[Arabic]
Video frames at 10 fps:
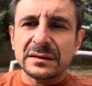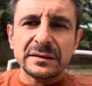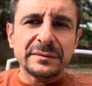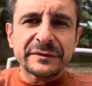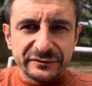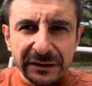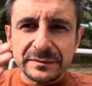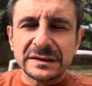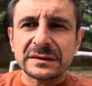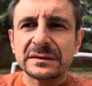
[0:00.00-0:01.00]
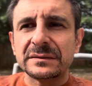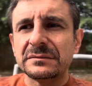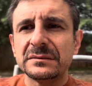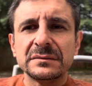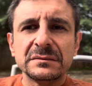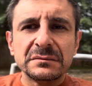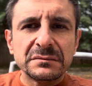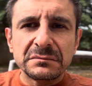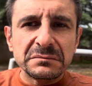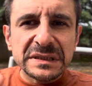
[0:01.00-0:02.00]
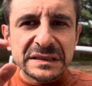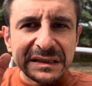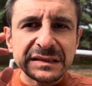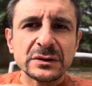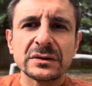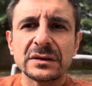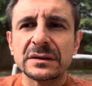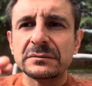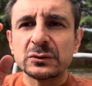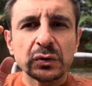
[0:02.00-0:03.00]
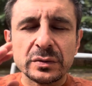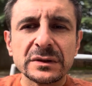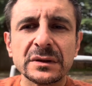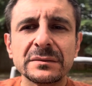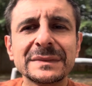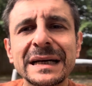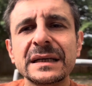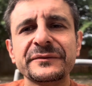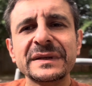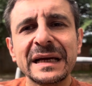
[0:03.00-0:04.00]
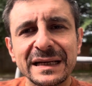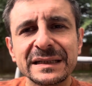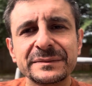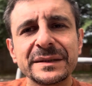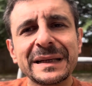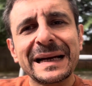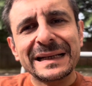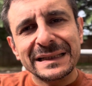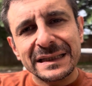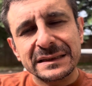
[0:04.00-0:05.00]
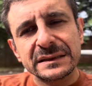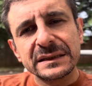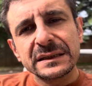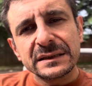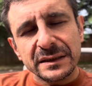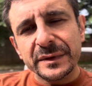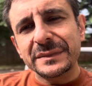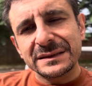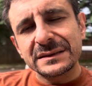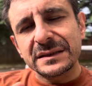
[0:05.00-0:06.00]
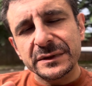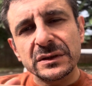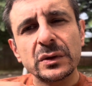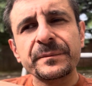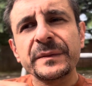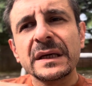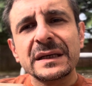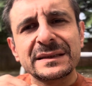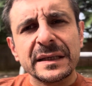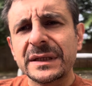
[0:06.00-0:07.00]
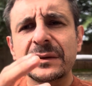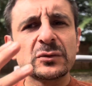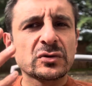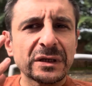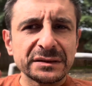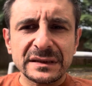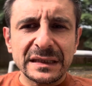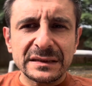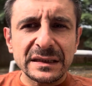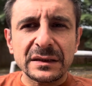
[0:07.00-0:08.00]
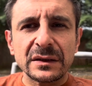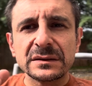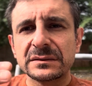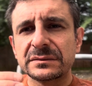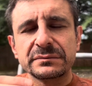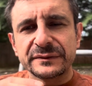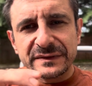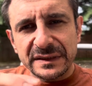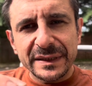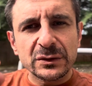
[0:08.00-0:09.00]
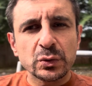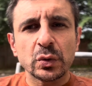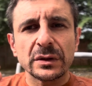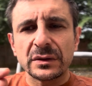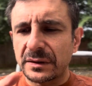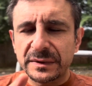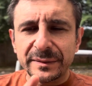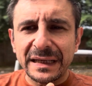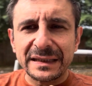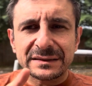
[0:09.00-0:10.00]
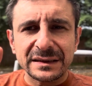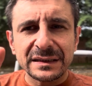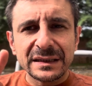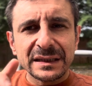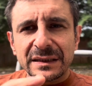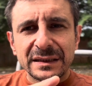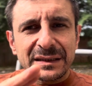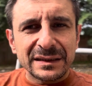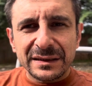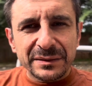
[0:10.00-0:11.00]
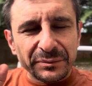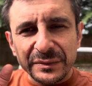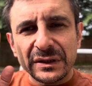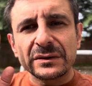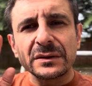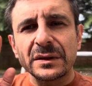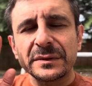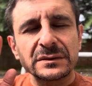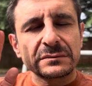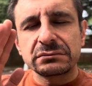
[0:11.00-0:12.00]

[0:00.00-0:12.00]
نفترض مثلا 200 جرام 300 جرام لا في حاجات بتبقى على القد تمام بس انت بتدور السبيكه مش قادر عليها خالص في سبايك صغيره بتبقى حتى آه، بضع جرامات